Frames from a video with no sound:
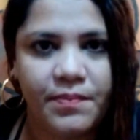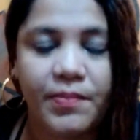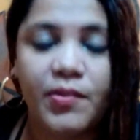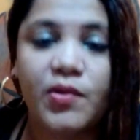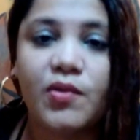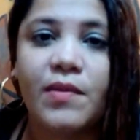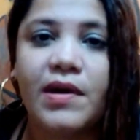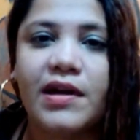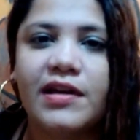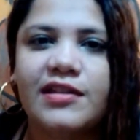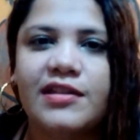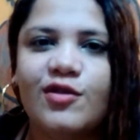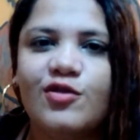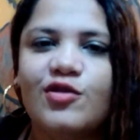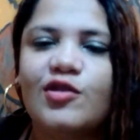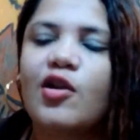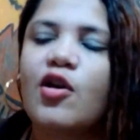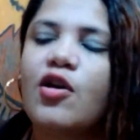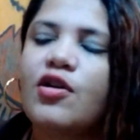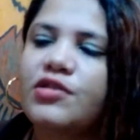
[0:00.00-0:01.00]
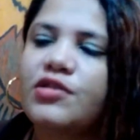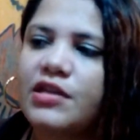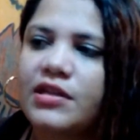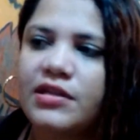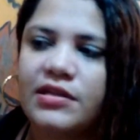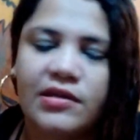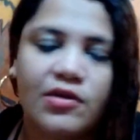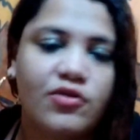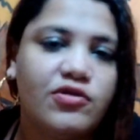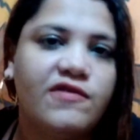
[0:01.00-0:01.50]
por uma questão de lógica,
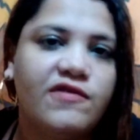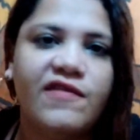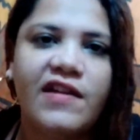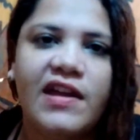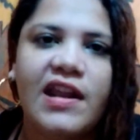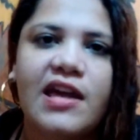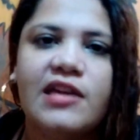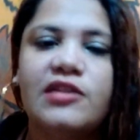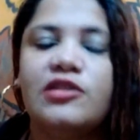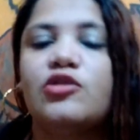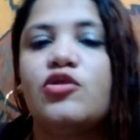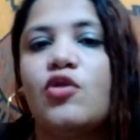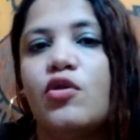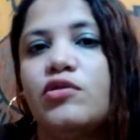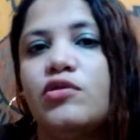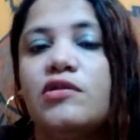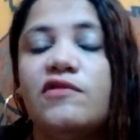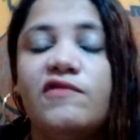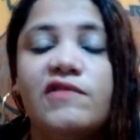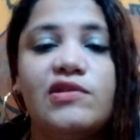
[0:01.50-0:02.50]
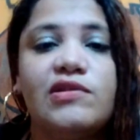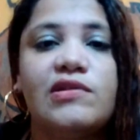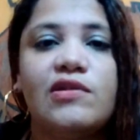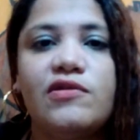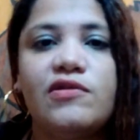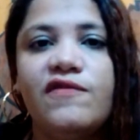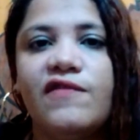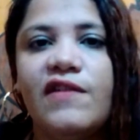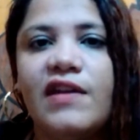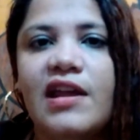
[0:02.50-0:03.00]
são diferentes, todos os vídeos
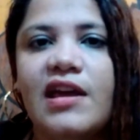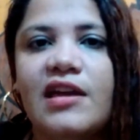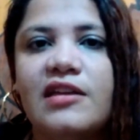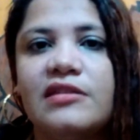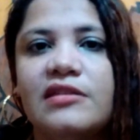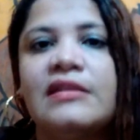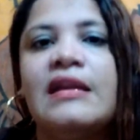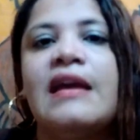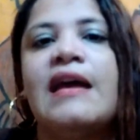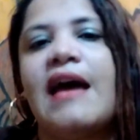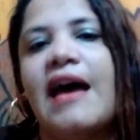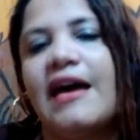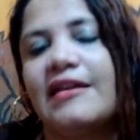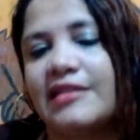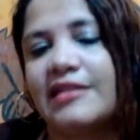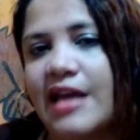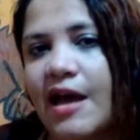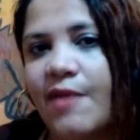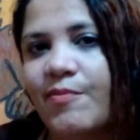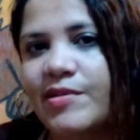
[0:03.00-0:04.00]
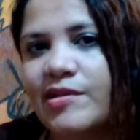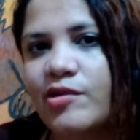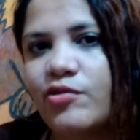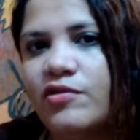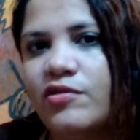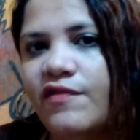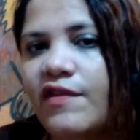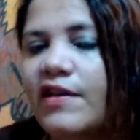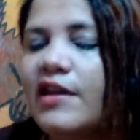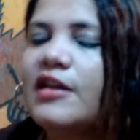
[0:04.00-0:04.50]
são diferentes, as capas são
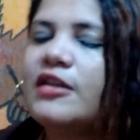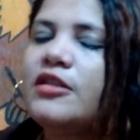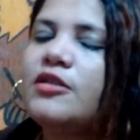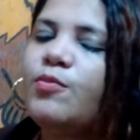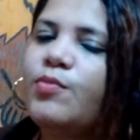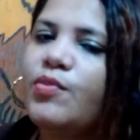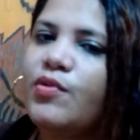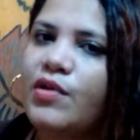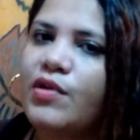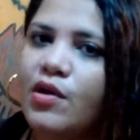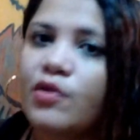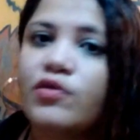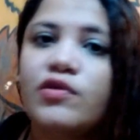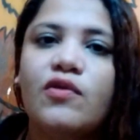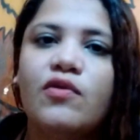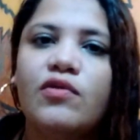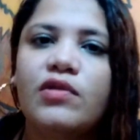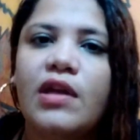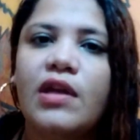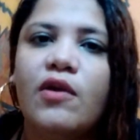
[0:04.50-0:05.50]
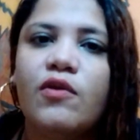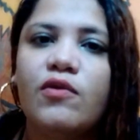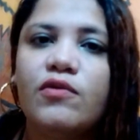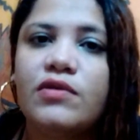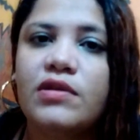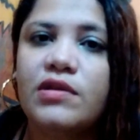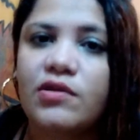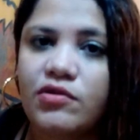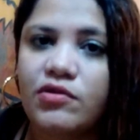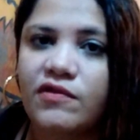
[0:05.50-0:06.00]
diferentes porque os
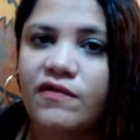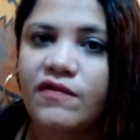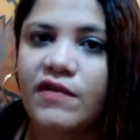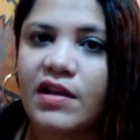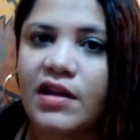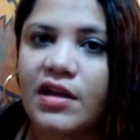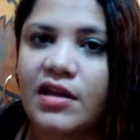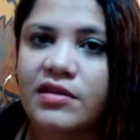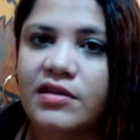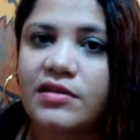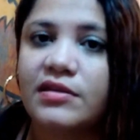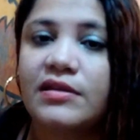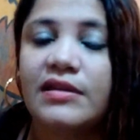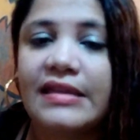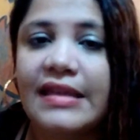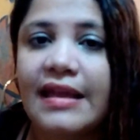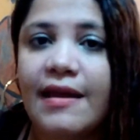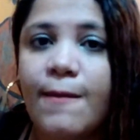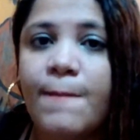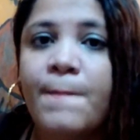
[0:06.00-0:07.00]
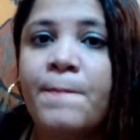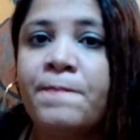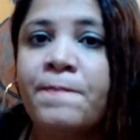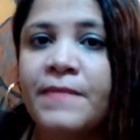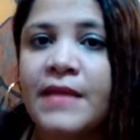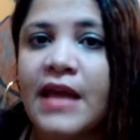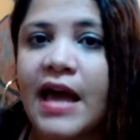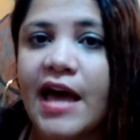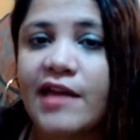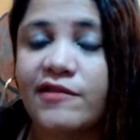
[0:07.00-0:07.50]
conteúdos são diferentes. Então,
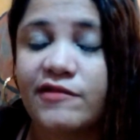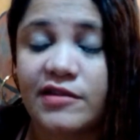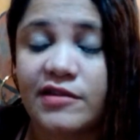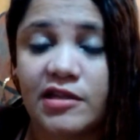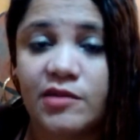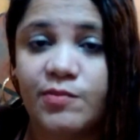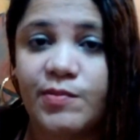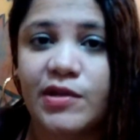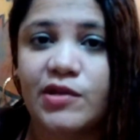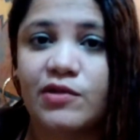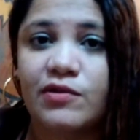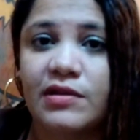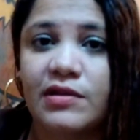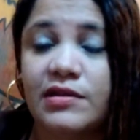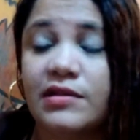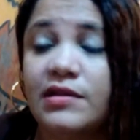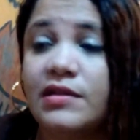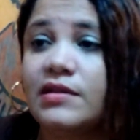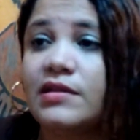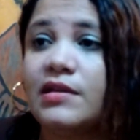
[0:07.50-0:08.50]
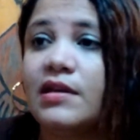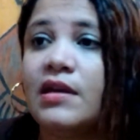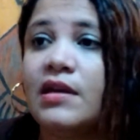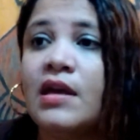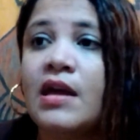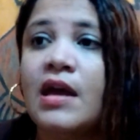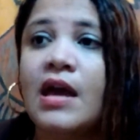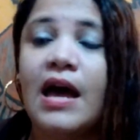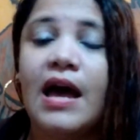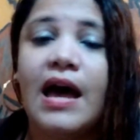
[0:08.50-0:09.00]
às vezes as pessoas dizem,
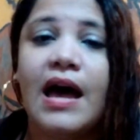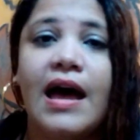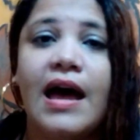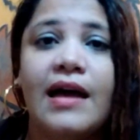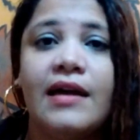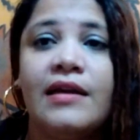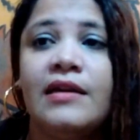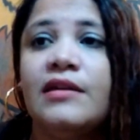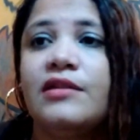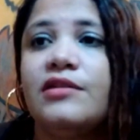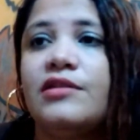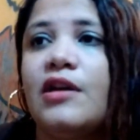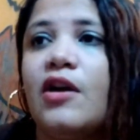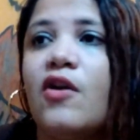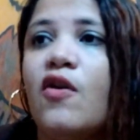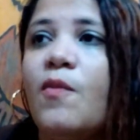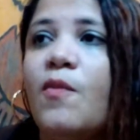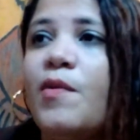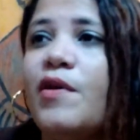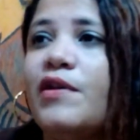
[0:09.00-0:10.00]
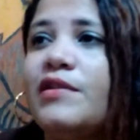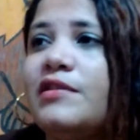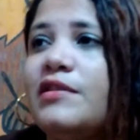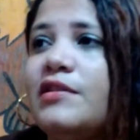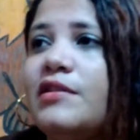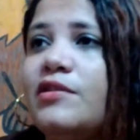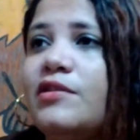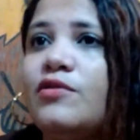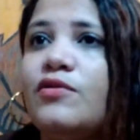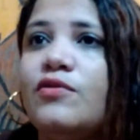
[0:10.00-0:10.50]
ah, G, como eu
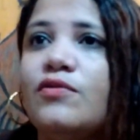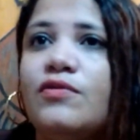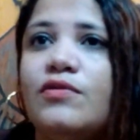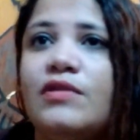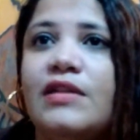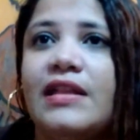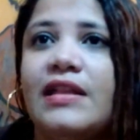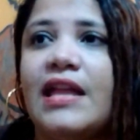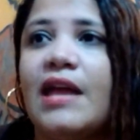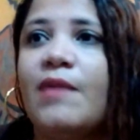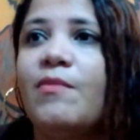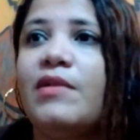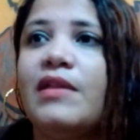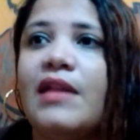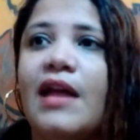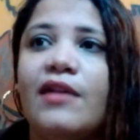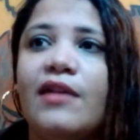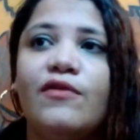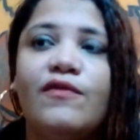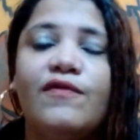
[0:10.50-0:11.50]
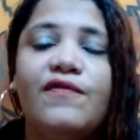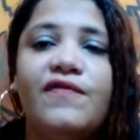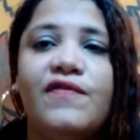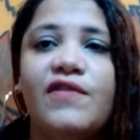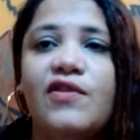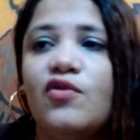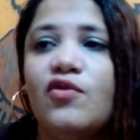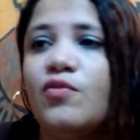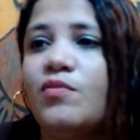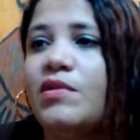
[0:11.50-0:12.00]
assisto determinado
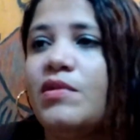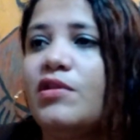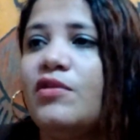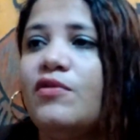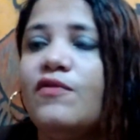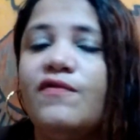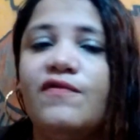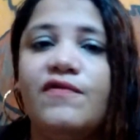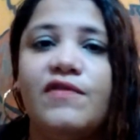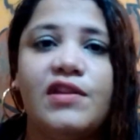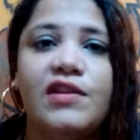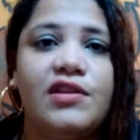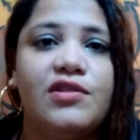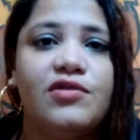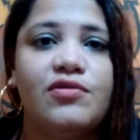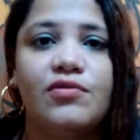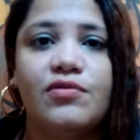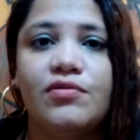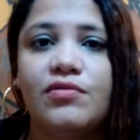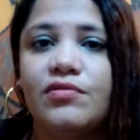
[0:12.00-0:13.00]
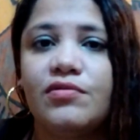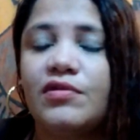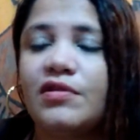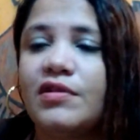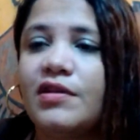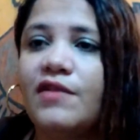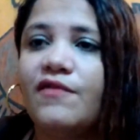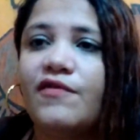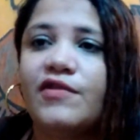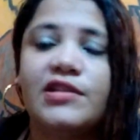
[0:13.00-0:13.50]
filme do vídeo
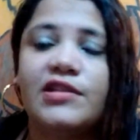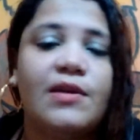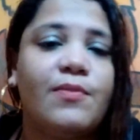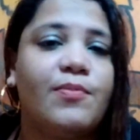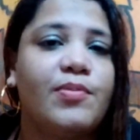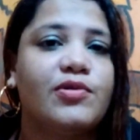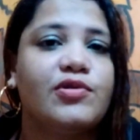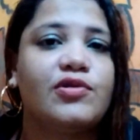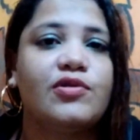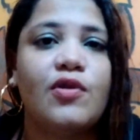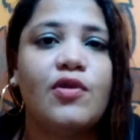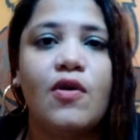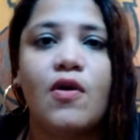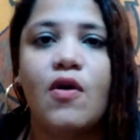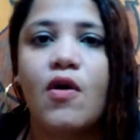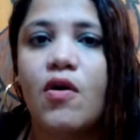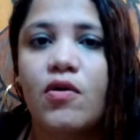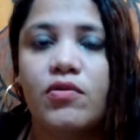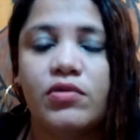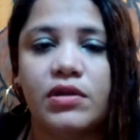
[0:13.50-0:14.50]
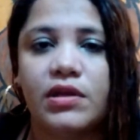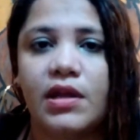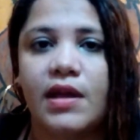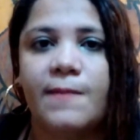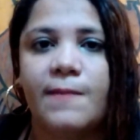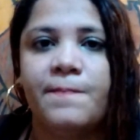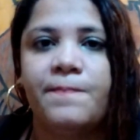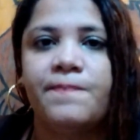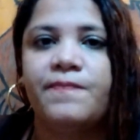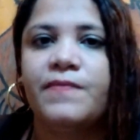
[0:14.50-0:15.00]
que você postou ontem?